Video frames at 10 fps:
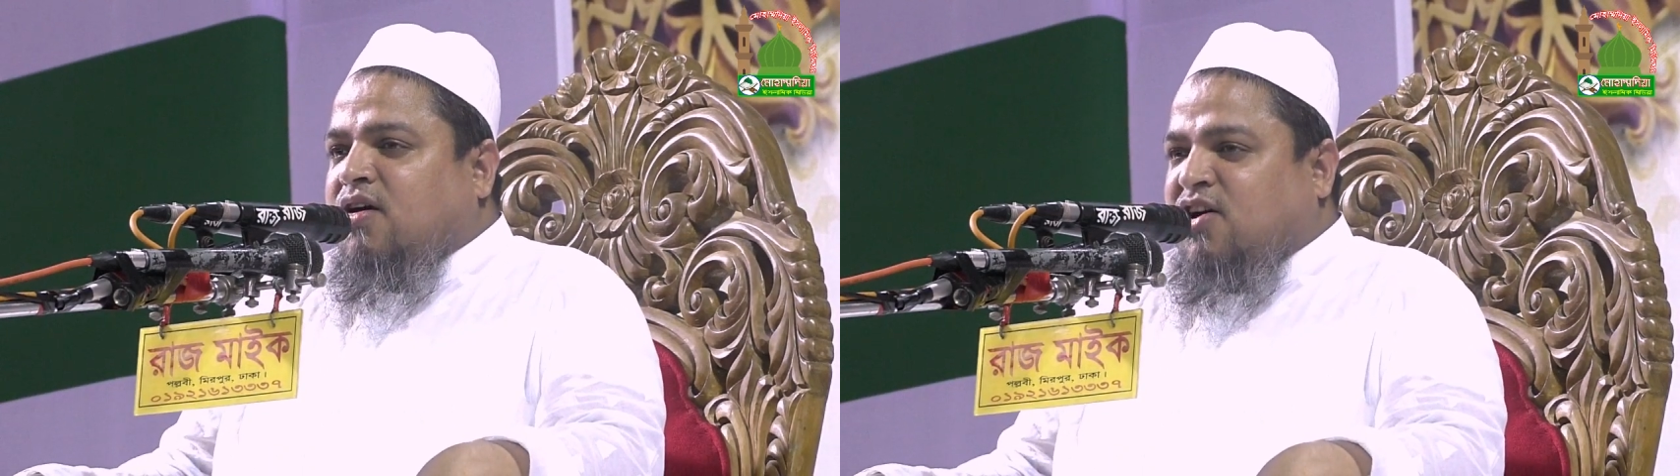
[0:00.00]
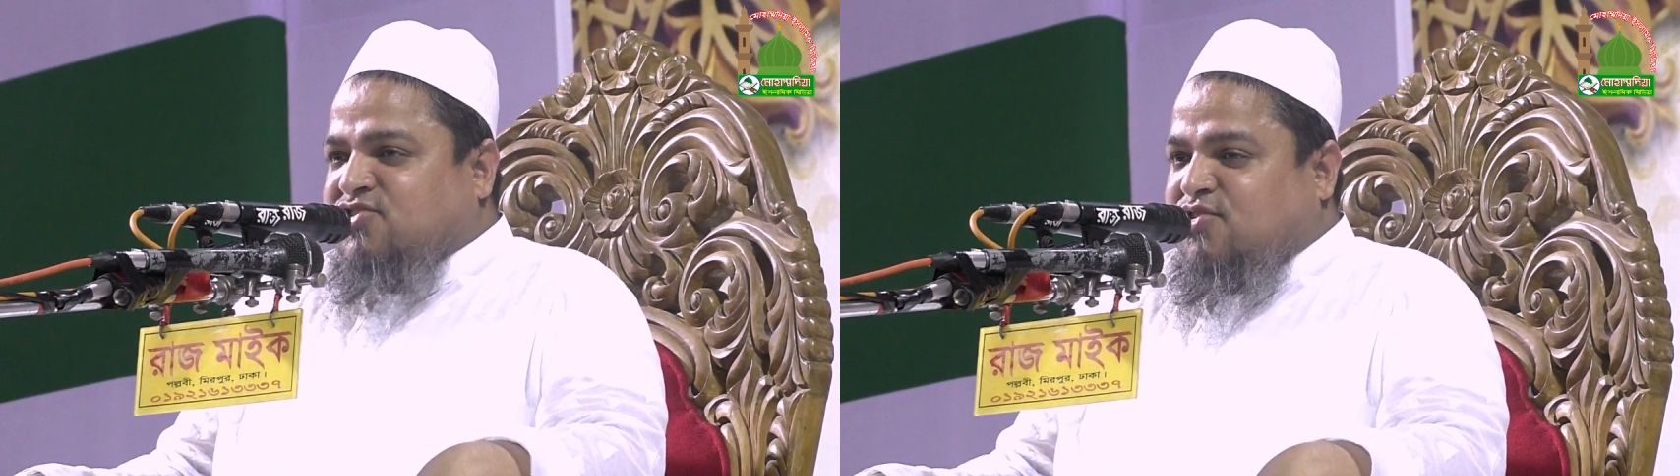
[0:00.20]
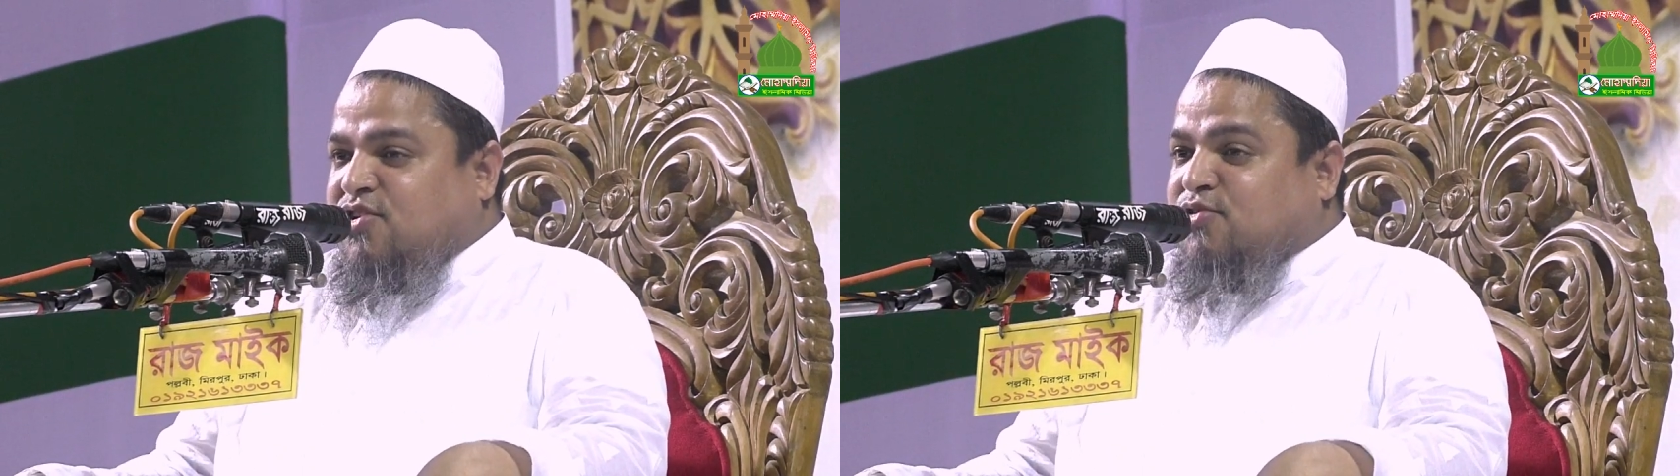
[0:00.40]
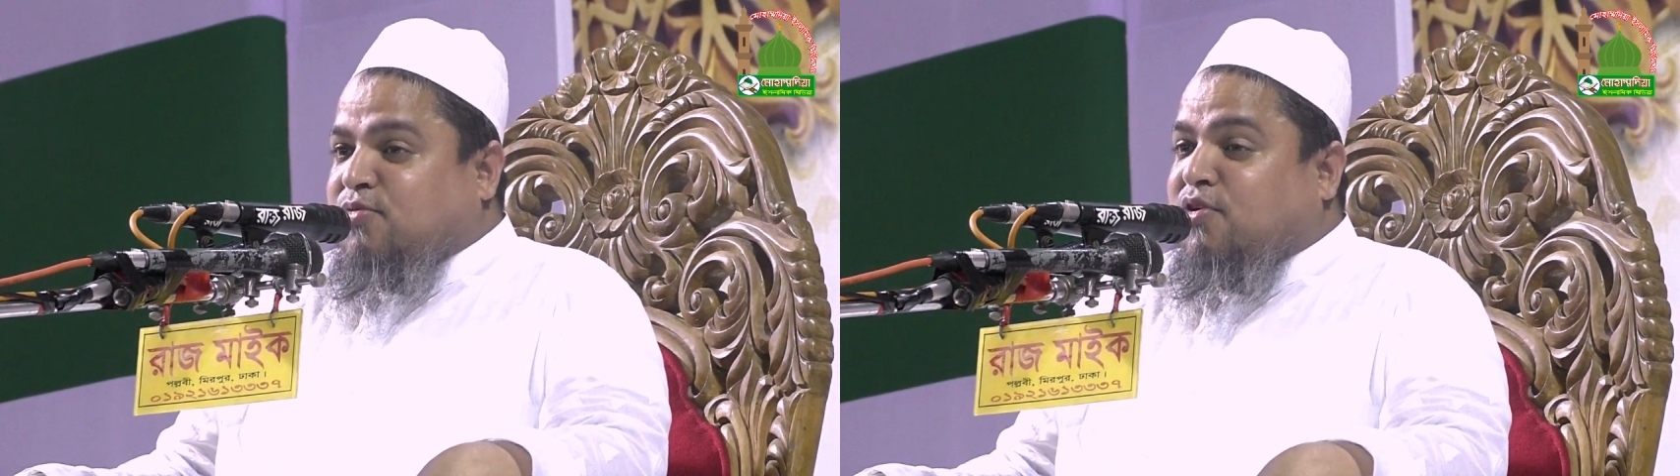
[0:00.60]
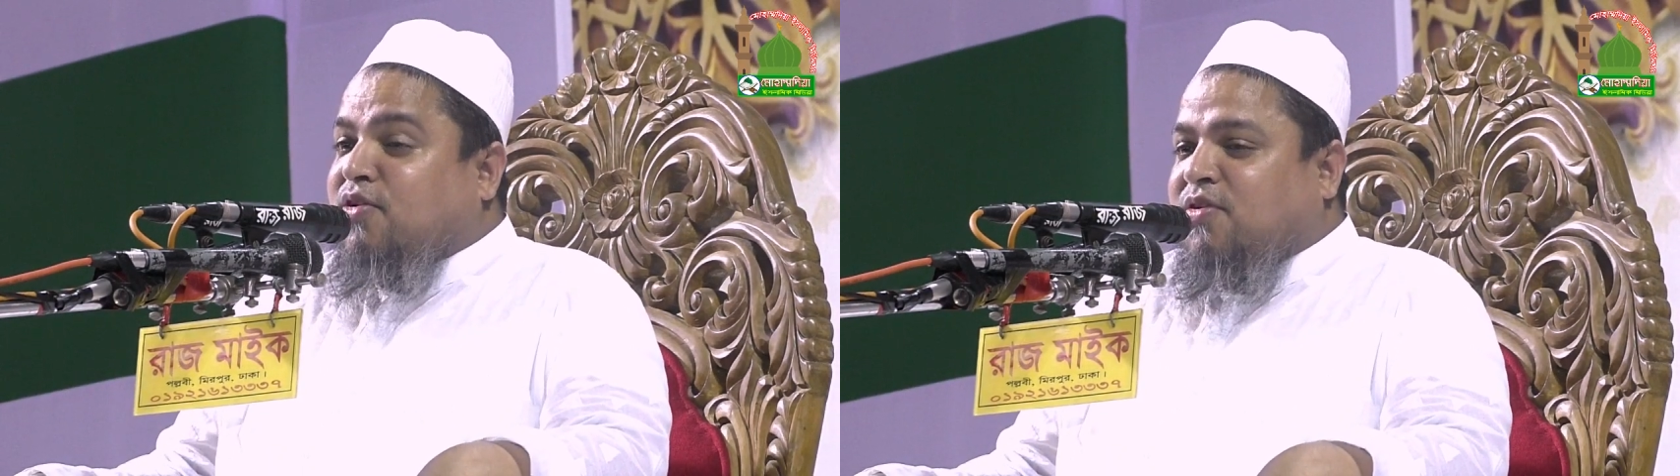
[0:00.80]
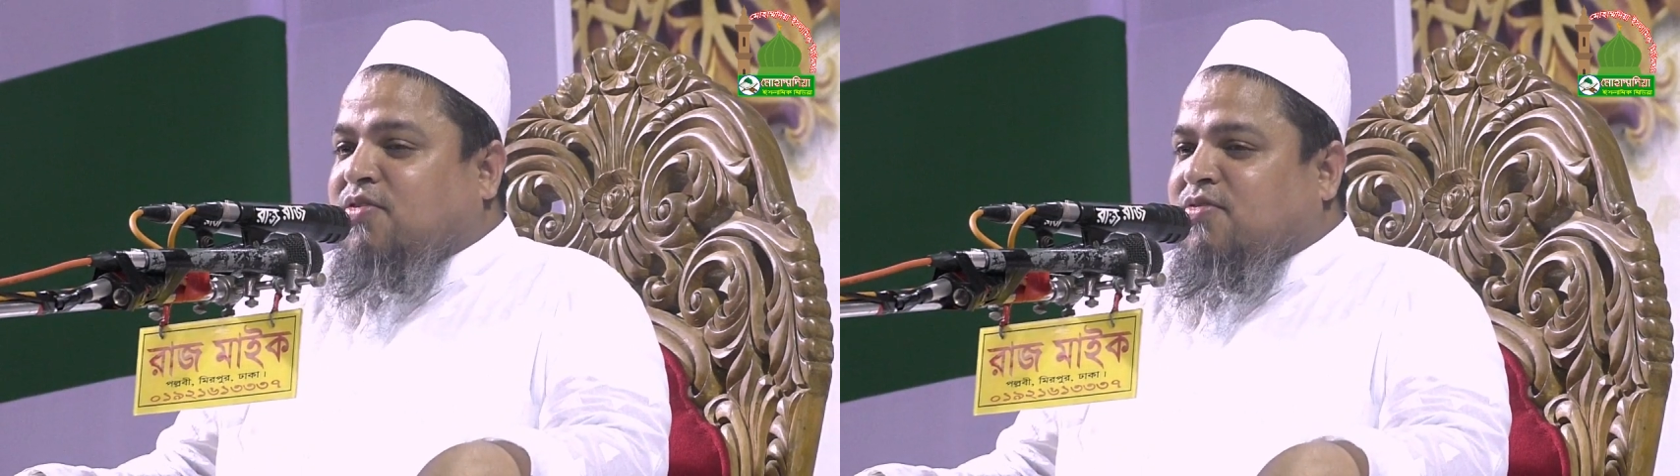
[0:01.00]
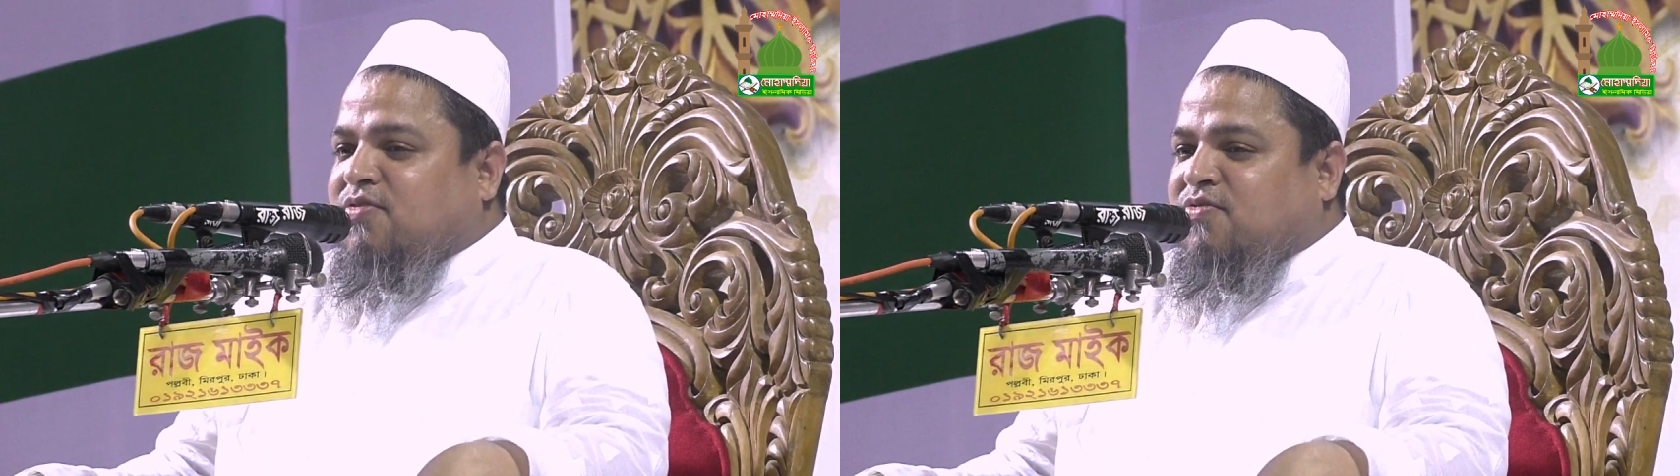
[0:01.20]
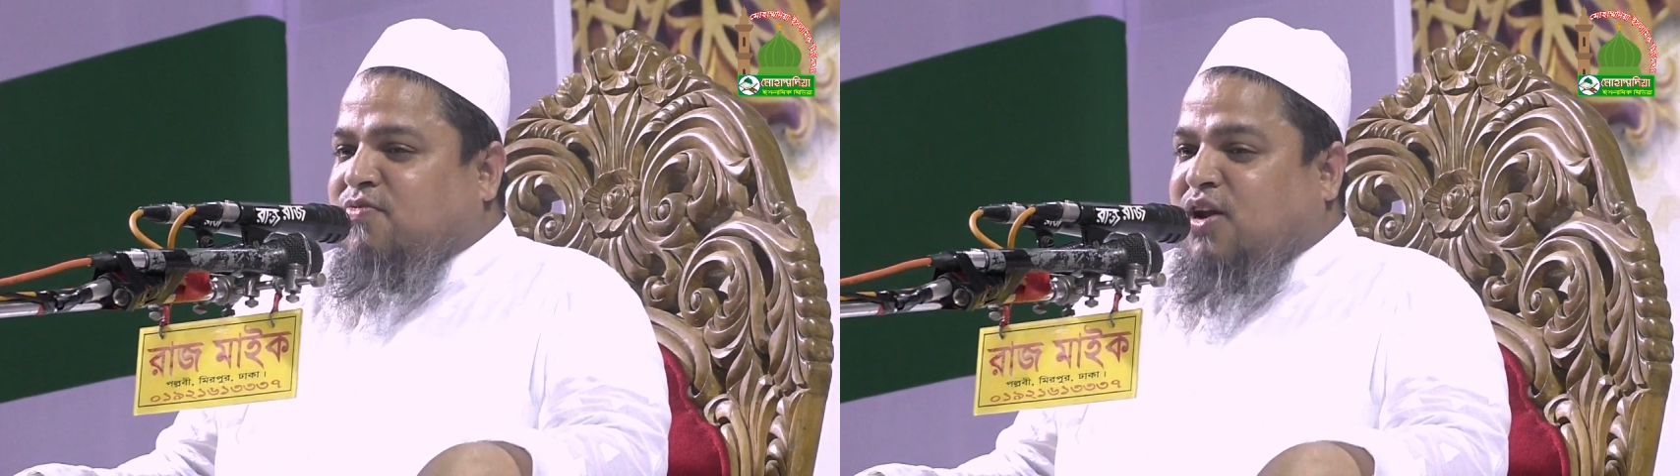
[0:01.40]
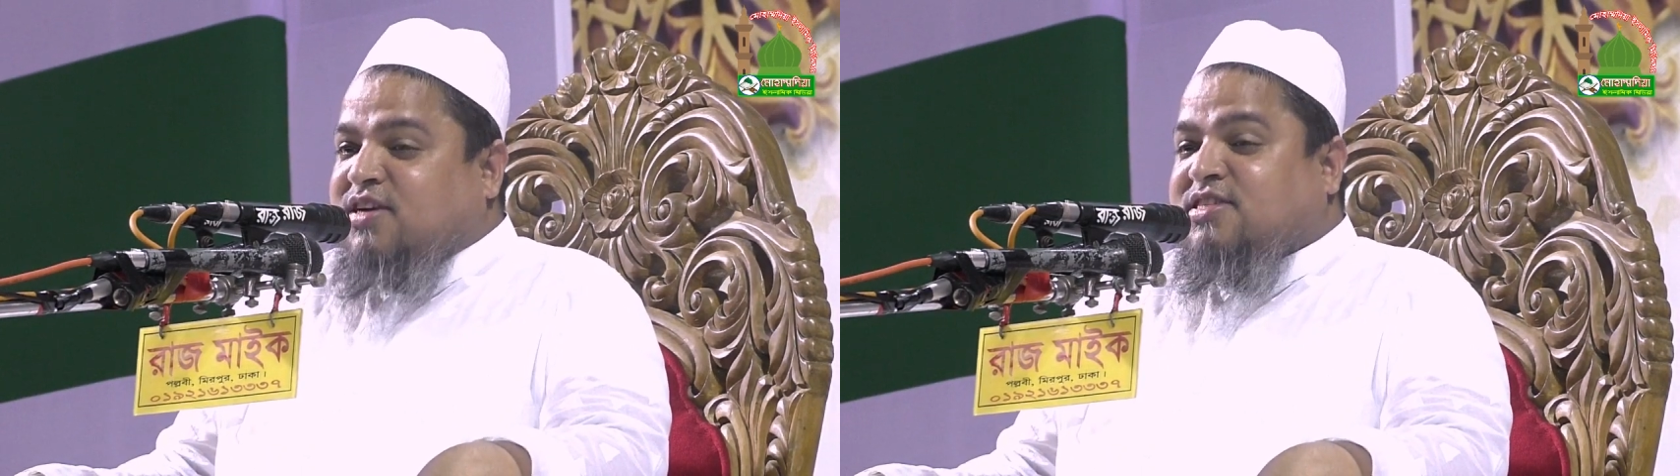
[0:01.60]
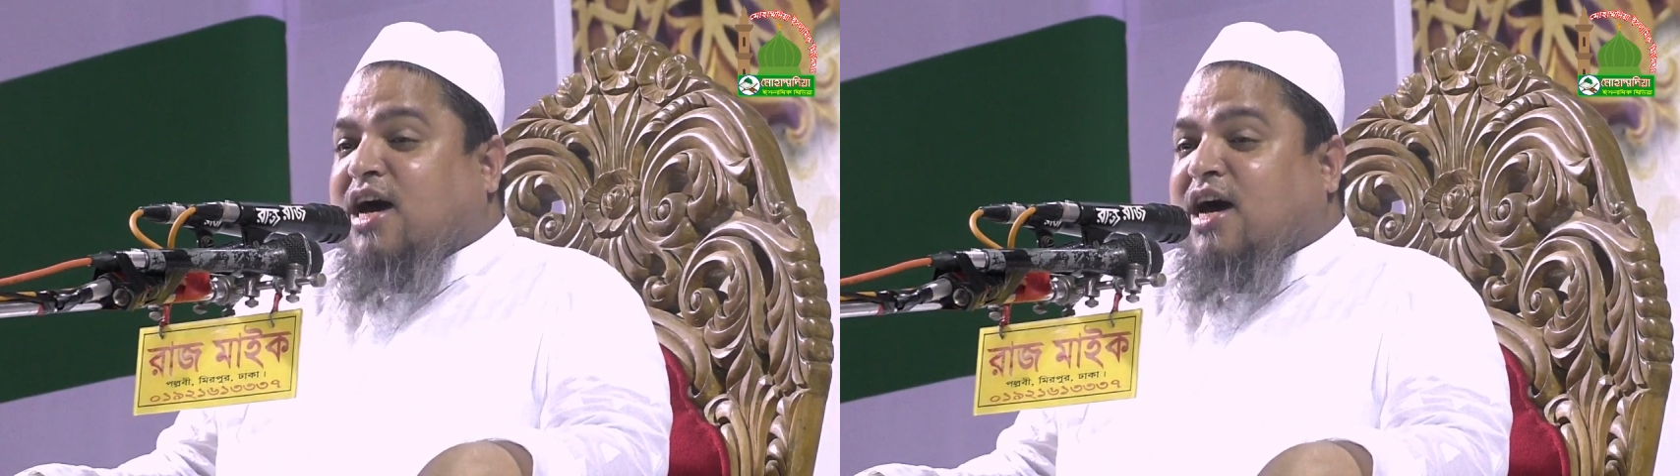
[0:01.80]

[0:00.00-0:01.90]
হজরত উমর বলে